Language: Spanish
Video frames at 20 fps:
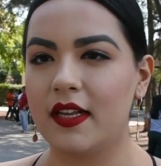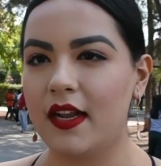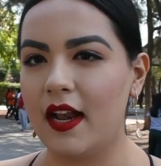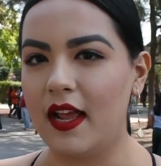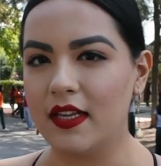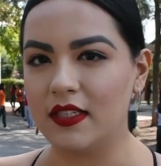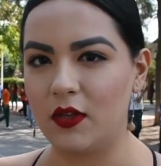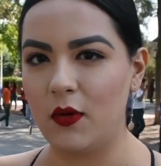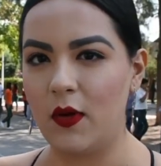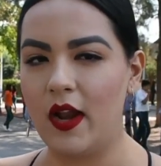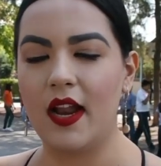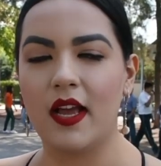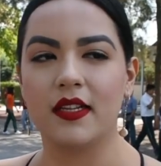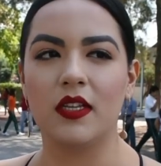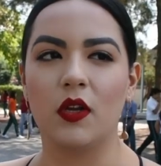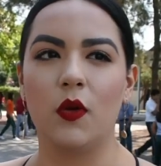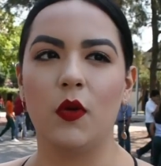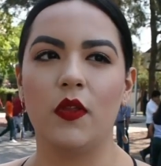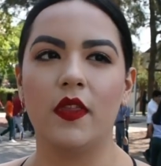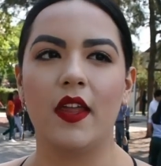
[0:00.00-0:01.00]
de la Escuela
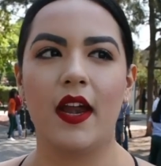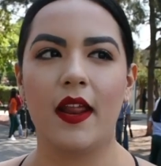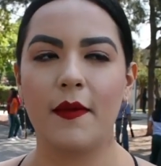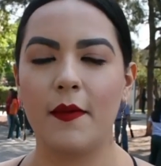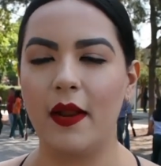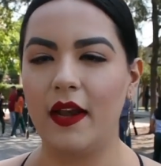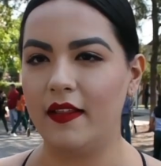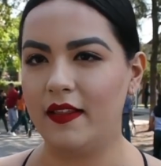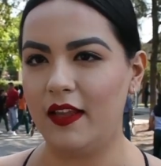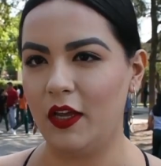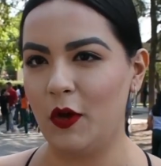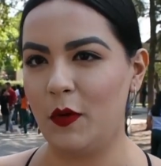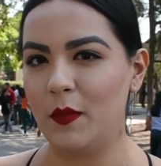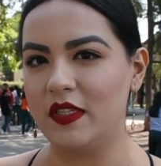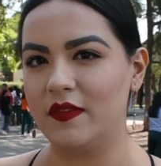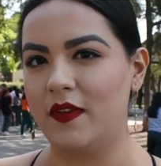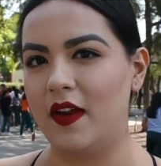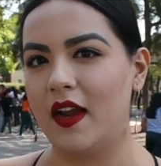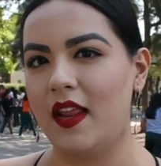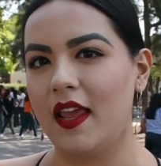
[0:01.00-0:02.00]
Secundaria Valentín
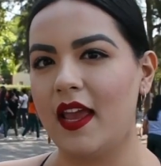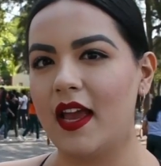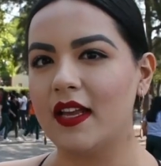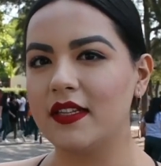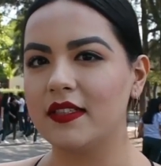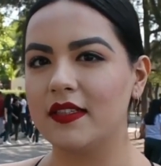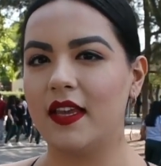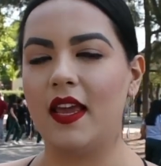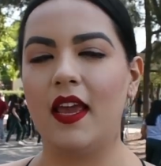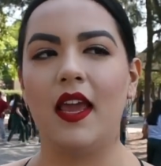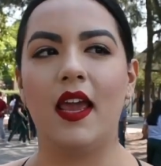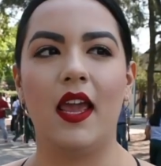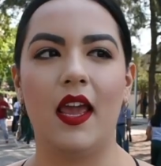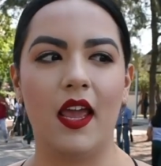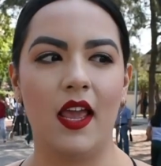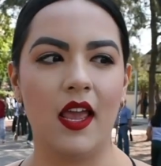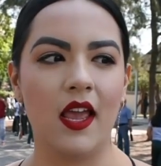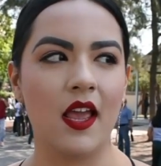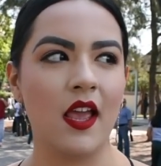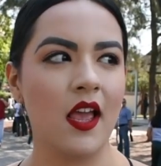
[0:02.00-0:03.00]
Gómez Farías
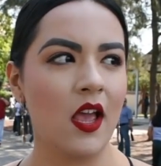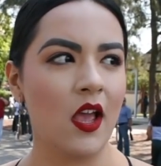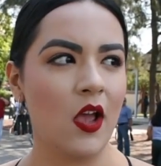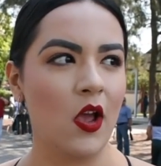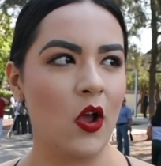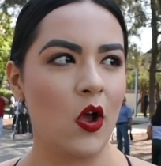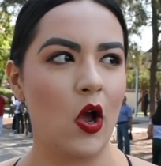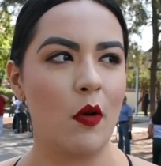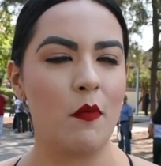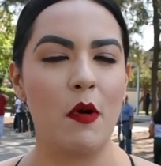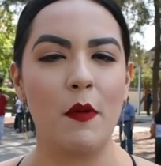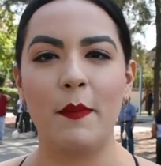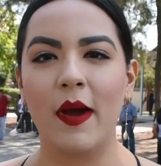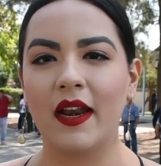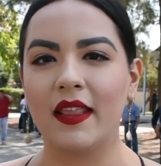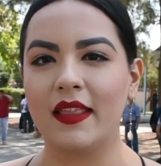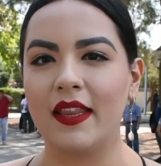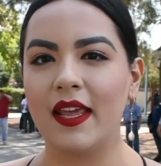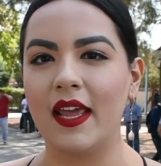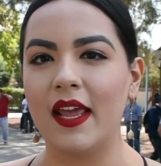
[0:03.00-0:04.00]
que como
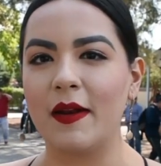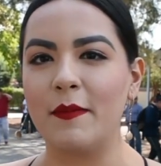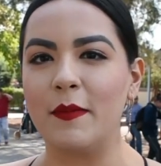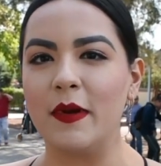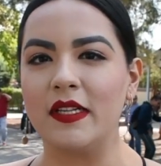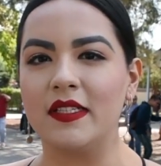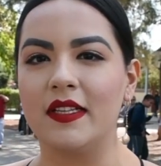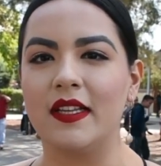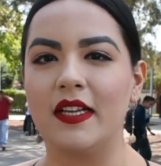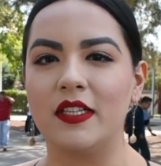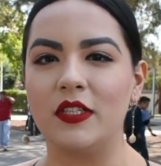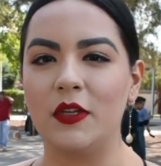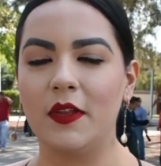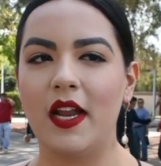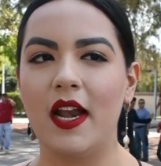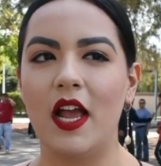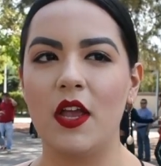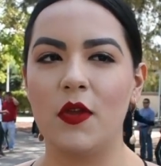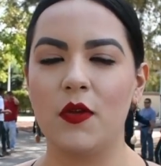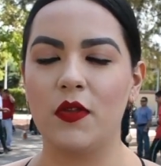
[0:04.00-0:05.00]
parte de representación
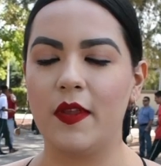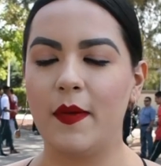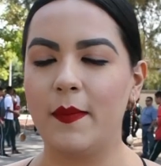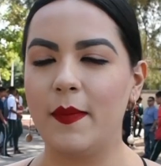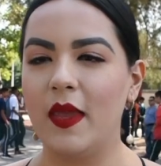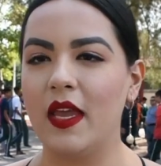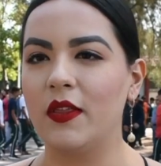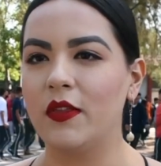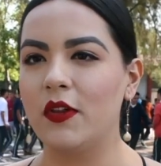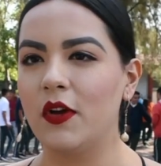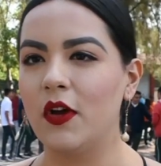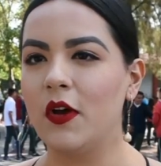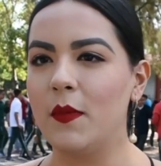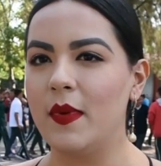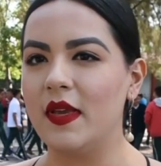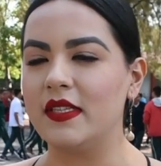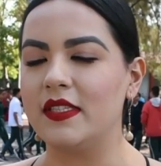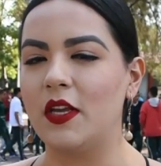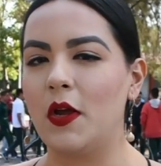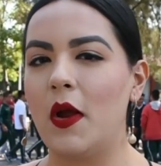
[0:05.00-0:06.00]
del ayuntamiento
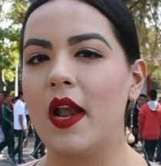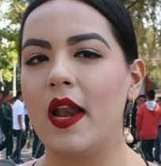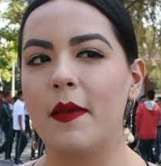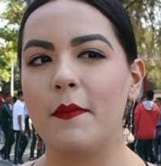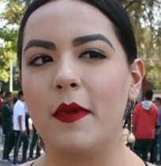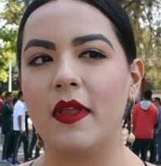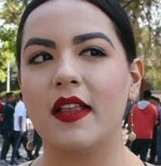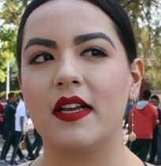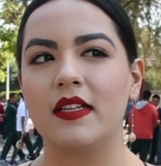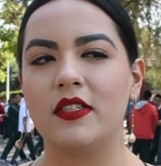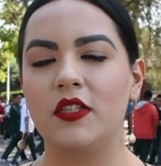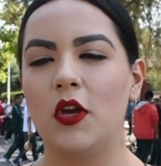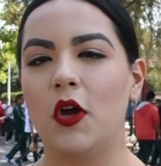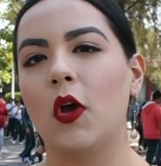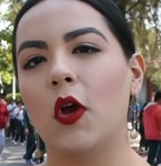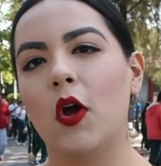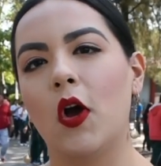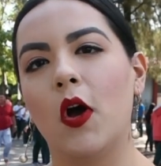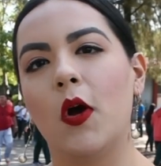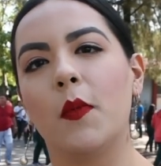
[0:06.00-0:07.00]
me hicieron la
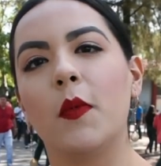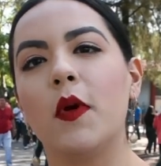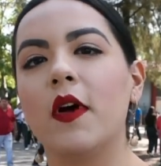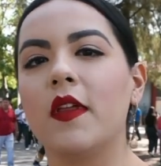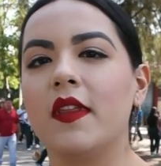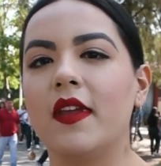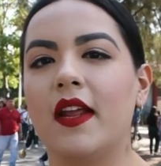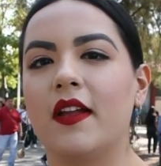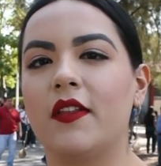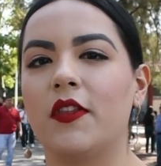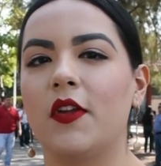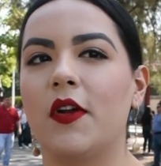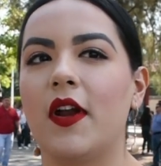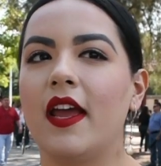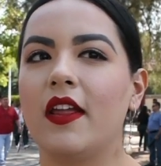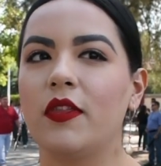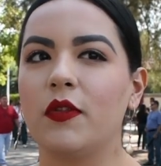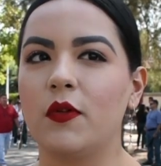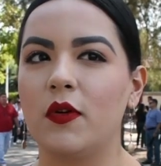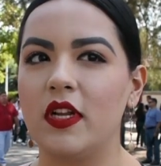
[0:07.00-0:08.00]
invitación como
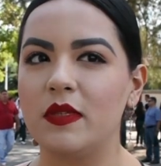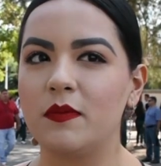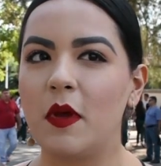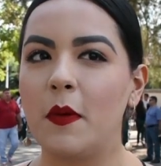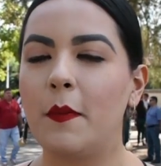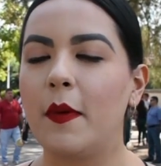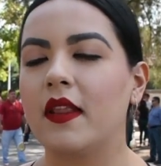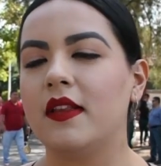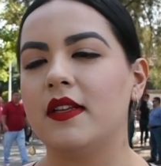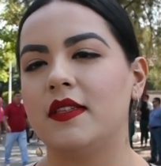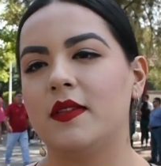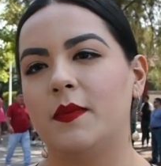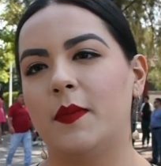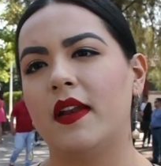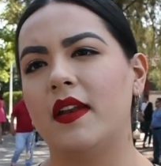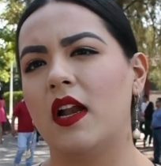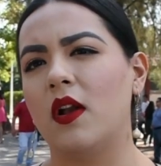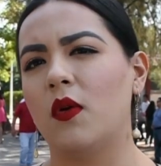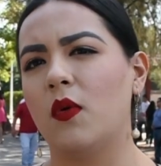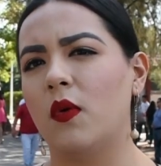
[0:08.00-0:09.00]
directora de turismo a
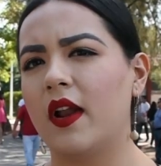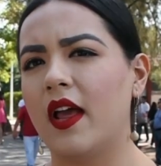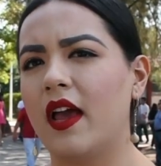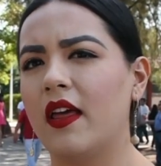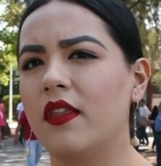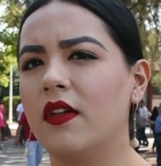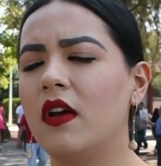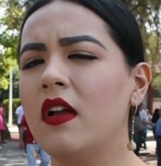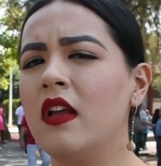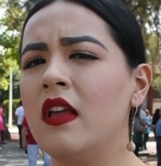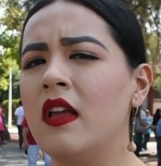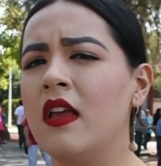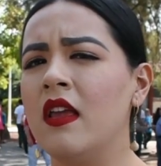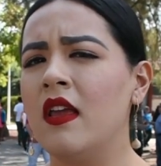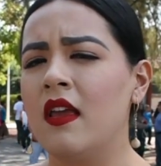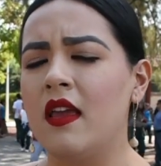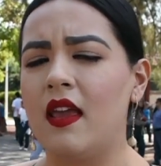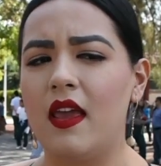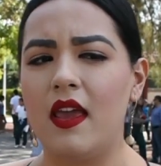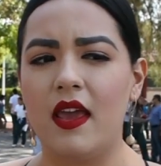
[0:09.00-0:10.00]
participar en el jurado.
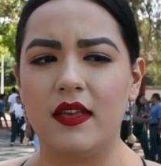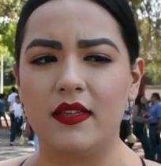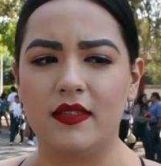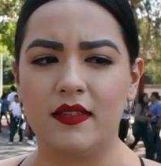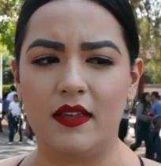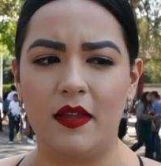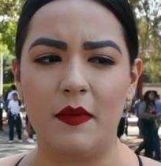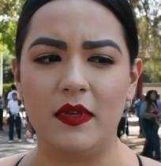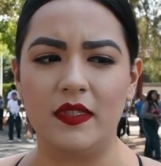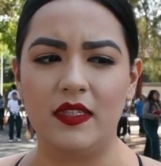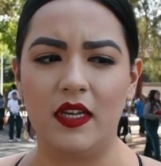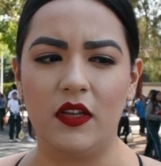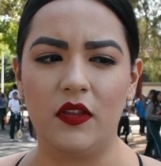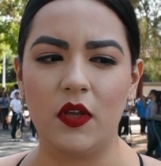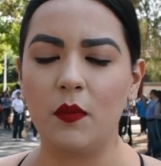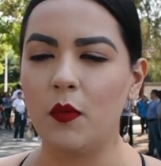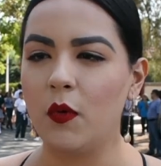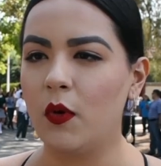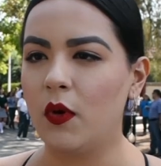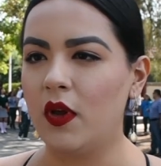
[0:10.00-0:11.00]
Este, me
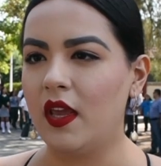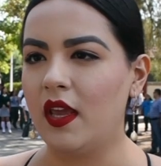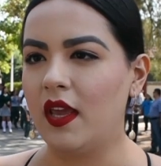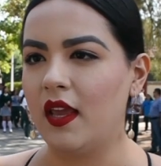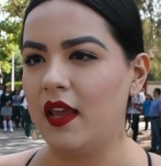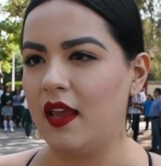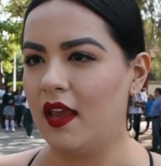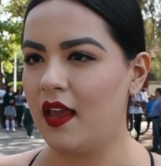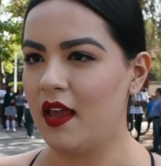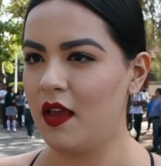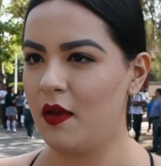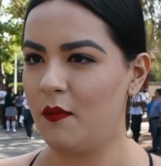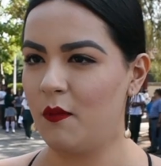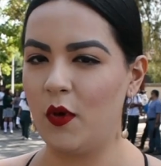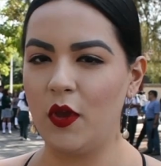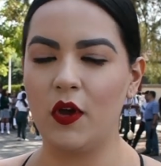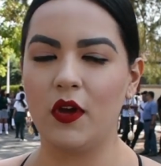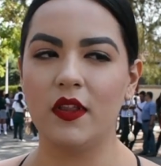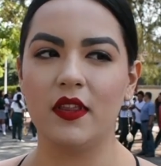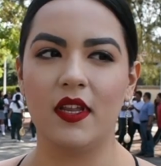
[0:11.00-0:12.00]
siento muy,
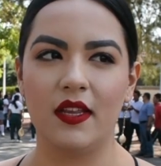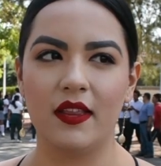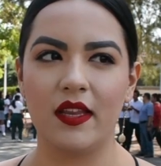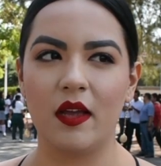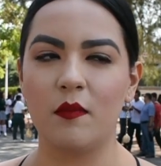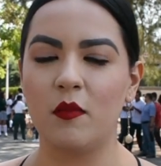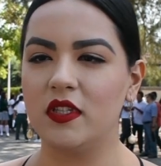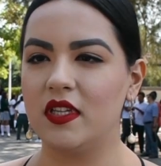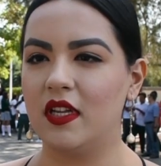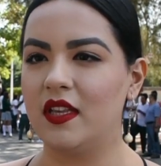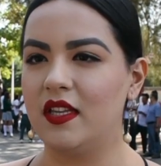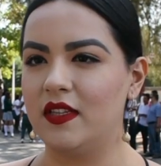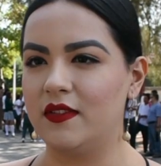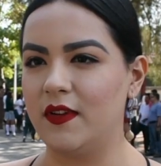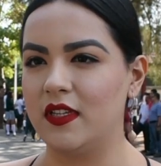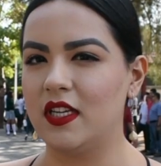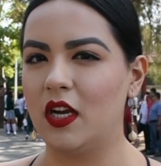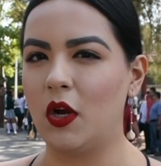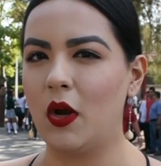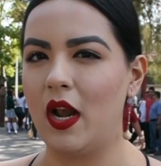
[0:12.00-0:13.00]
muy contenta, muy
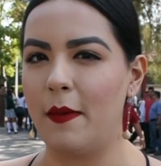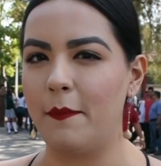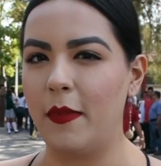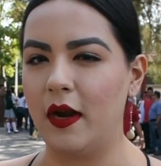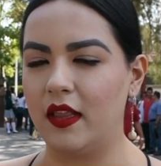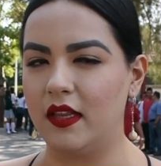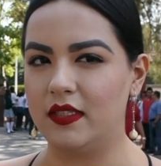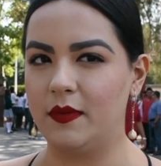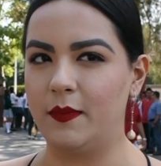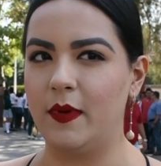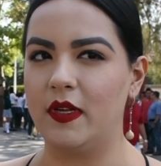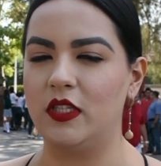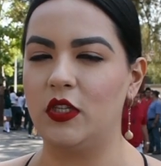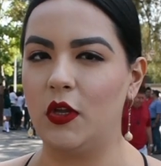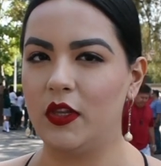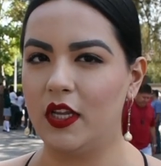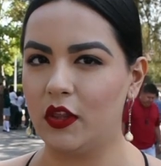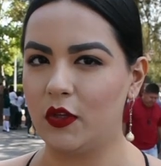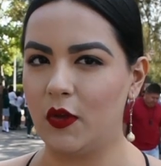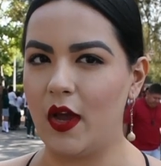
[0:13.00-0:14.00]
satisfecha con la
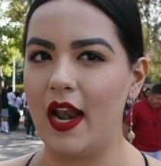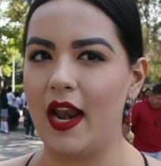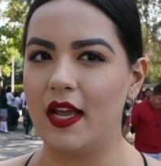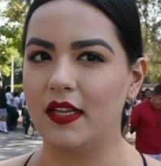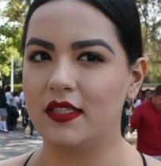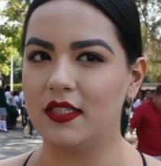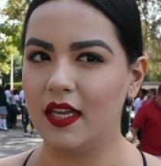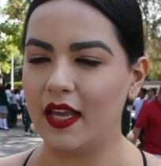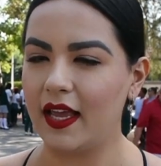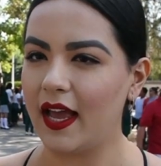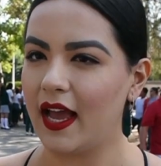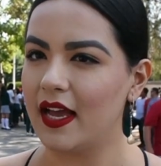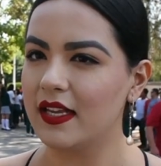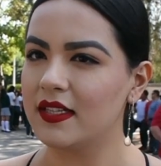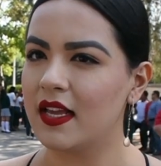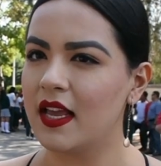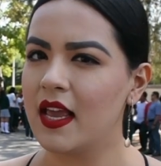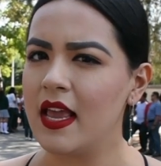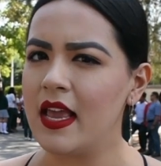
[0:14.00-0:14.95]
participación de todas las chicas.